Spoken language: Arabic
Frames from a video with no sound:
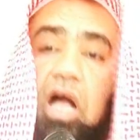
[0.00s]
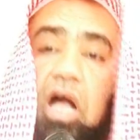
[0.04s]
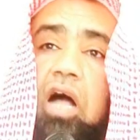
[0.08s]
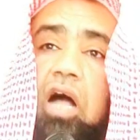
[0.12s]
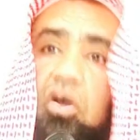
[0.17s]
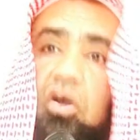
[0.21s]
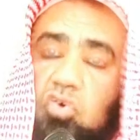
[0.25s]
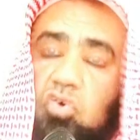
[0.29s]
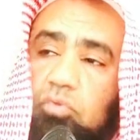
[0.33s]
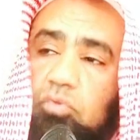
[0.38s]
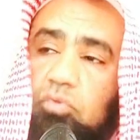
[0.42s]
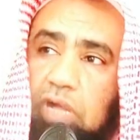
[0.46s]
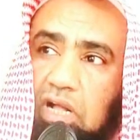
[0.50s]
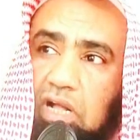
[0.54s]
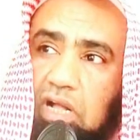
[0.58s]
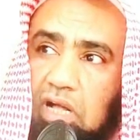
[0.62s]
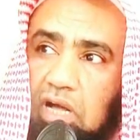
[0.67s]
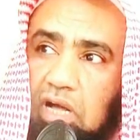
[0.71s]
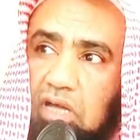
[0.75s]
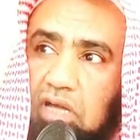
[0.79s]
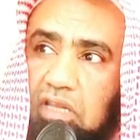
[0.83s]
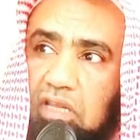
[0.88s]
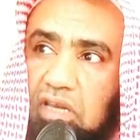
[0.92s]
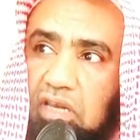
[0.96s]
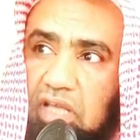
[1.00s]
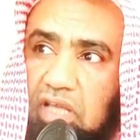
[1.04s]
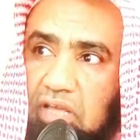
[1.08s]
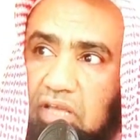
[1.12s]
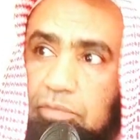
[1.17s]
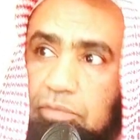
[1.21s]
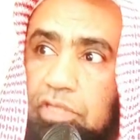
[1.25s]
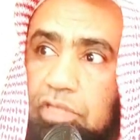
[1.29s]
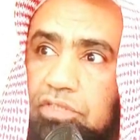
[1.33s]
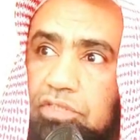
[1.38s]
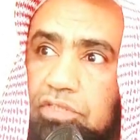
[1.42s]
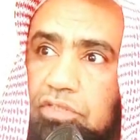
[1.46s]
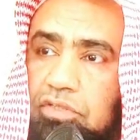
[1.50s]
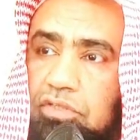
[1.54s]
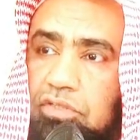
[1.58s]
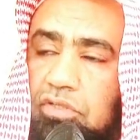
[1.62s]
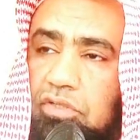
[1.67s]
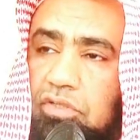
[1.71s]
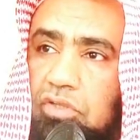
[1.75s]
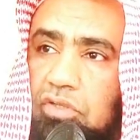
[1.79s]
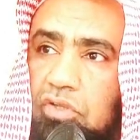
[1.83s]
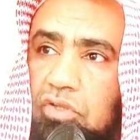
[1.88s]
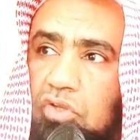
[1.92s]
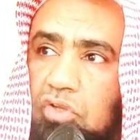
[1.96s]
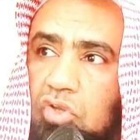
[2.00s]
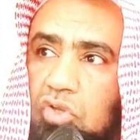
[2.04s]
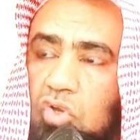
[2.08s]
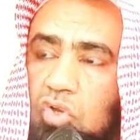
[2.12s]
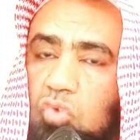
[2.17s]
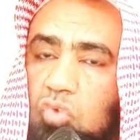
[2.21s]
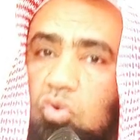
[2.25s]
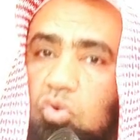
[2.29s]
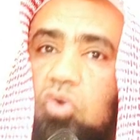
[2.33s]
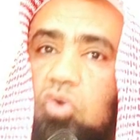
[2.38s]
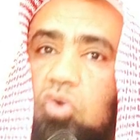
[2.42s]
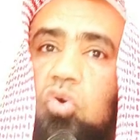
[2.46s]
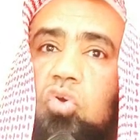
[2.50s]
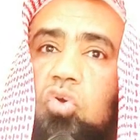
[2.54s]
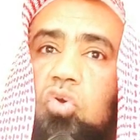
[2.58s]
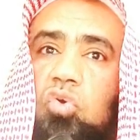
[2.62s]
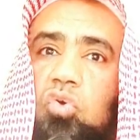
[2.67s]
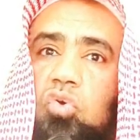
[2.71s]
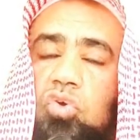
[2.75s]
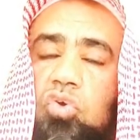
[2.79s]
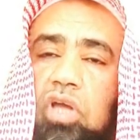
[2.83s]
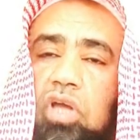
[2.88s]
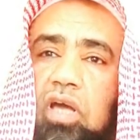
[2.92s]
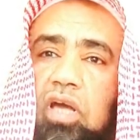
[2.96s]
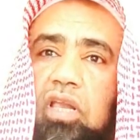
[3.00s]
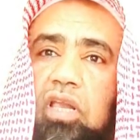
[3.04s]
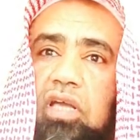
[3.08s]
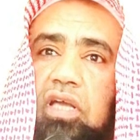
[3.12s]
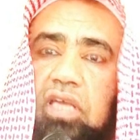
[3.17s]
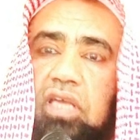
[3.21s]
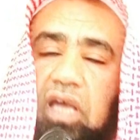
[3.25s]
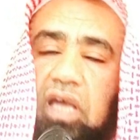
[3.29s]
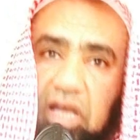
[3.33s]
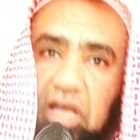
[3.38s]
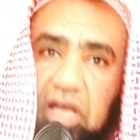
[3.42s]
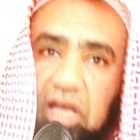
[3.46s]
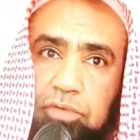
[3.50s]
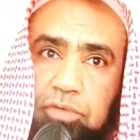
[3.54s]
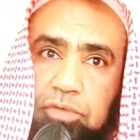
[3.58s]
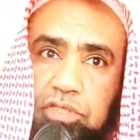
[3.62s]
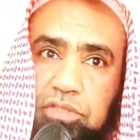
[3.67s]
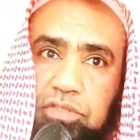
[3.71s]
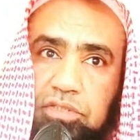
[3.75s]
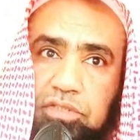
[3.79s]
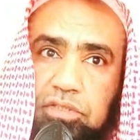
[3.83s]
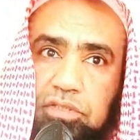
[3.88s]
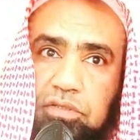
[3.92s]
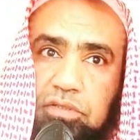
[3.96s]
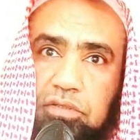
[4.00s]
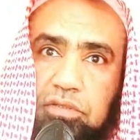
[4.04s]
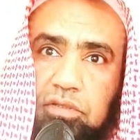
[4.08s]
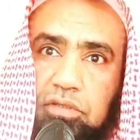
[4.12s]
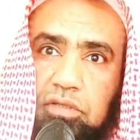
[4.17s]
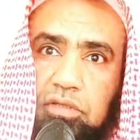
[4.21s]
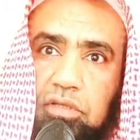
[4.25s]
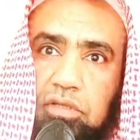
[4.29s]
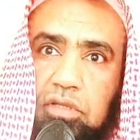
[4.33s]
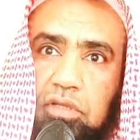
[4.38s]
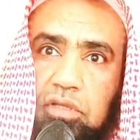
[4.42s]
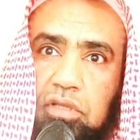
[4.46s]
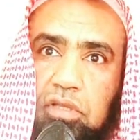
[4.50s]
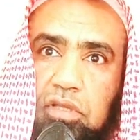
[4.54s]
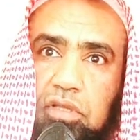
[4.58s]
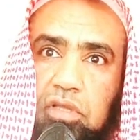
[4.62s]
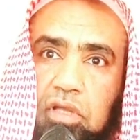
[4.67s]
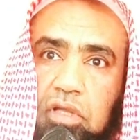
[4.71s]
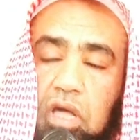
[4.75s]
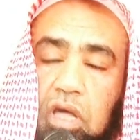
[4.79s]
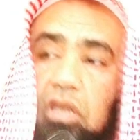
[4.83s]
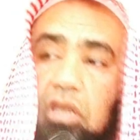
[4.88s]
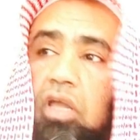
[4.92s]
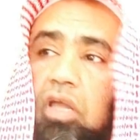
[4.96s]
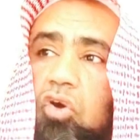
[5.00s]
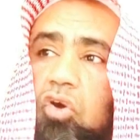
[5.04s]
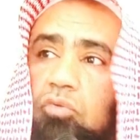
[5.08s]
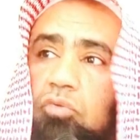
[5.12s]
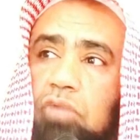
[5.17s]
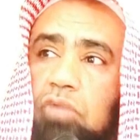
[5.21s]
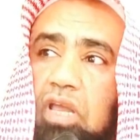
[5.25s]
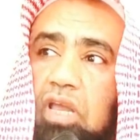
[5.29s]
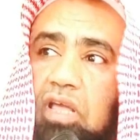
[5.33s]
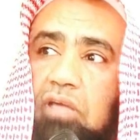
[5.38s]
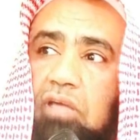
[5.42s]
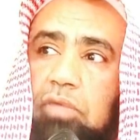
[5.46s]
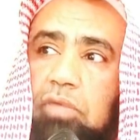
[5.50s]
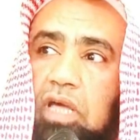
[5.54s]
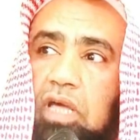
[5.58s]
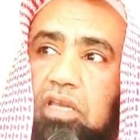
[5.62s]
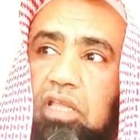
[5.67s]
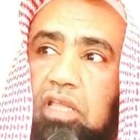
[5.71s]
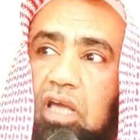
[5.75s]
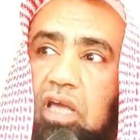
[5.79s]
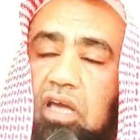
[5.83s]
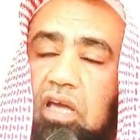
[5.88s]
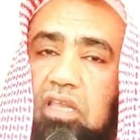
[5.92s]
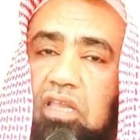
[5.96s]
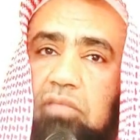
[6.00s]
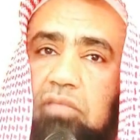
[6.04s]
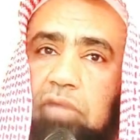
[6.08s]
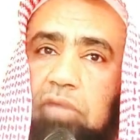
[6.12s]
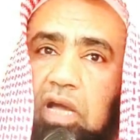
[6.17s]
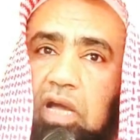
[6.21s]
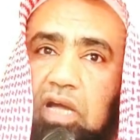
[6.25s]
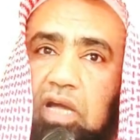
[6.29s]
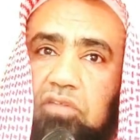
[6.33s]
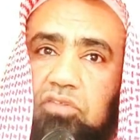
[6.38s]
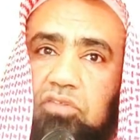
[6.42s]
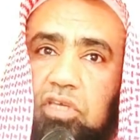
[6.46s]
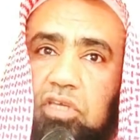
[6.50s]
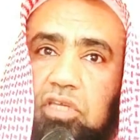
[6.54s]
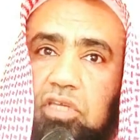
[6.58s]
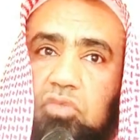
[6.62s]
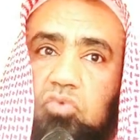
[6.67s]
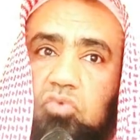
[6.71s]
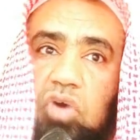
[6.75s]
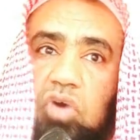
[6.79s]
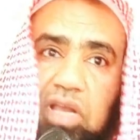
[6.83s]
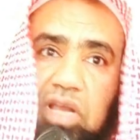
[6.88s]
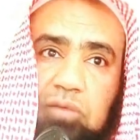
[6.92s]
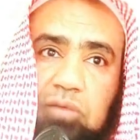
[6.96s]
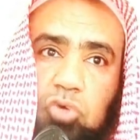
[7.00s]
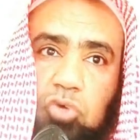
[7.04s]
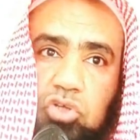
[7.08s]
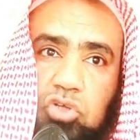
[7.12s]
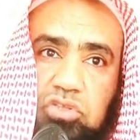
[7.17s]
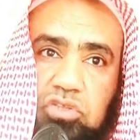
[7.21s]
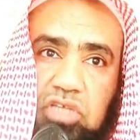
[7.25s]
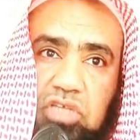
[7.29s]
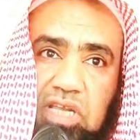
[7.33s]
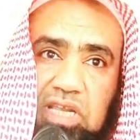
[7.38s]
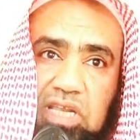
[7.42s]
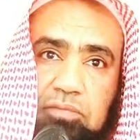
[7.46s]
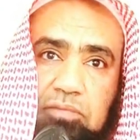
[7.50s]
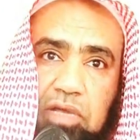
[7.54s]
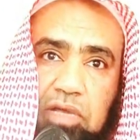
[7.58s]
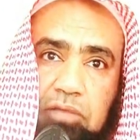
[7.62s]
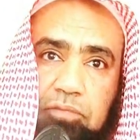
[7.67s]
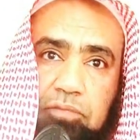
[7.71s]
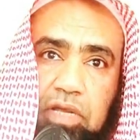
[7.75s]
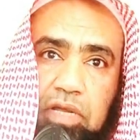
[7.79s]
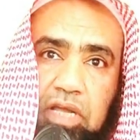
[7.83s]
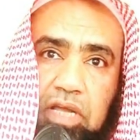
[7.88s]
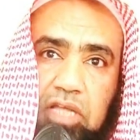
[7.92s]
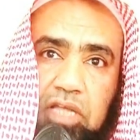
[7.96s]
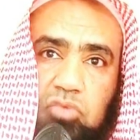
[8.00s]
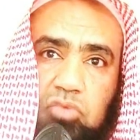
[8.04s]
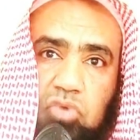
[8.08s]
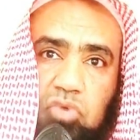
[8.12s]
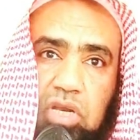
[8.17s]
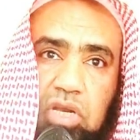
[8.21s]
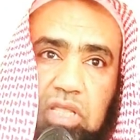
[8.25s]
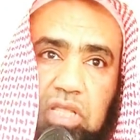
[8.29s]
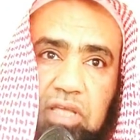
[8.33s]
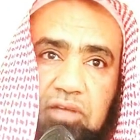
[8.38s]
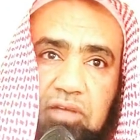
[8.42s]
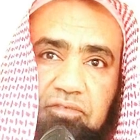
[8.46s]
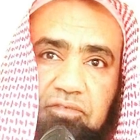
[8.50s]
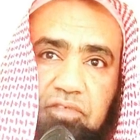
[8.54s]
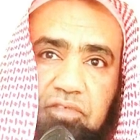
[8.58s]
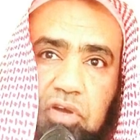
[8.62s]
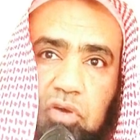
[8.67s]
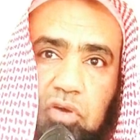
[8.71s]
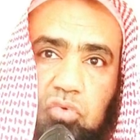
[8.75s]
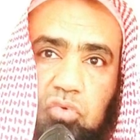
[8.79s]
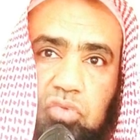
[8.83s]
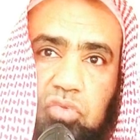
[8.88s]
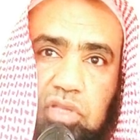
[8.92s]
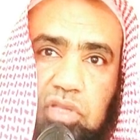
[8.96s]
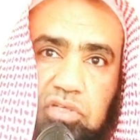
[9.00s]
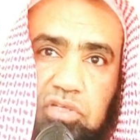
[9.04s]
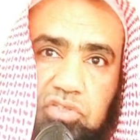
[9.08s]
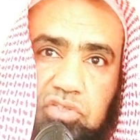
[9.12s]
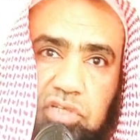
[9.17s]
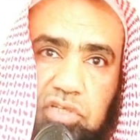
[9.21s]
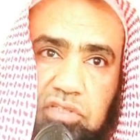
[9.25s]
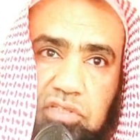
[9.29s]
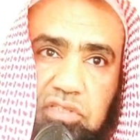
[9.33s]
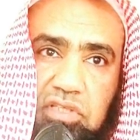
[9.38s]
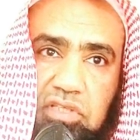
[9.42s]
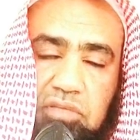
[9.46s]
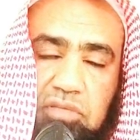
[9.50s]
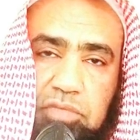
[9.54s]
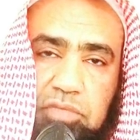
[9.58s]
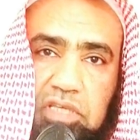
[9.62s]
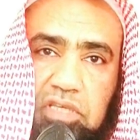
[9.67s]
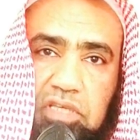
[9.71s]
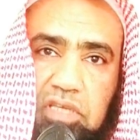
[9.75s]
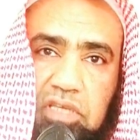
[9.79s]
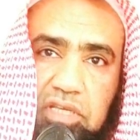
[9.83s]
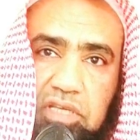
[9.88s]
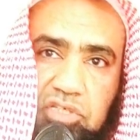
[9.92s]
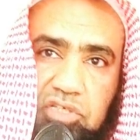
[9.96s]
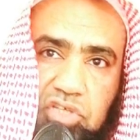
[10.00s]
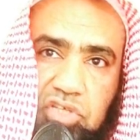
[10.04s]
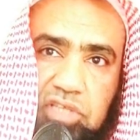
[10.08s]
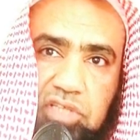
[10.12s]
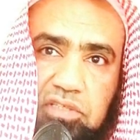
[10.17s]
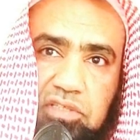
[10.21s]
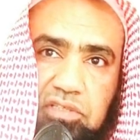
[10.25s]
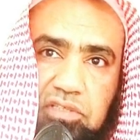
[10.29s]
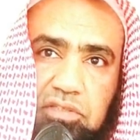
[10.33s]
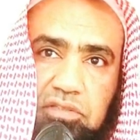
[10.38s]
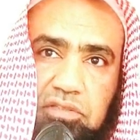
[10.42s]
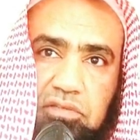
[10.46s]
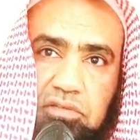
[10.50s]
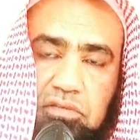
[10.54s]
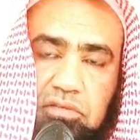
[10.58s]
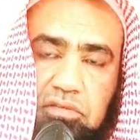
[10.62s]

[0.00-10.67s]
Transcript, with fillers: أحق ما قال العبد وكلنا لك عبد اللهم لا مانع لما أعطيت ولا معطي لما منعت ولا ينفع ذا الجد منك الجد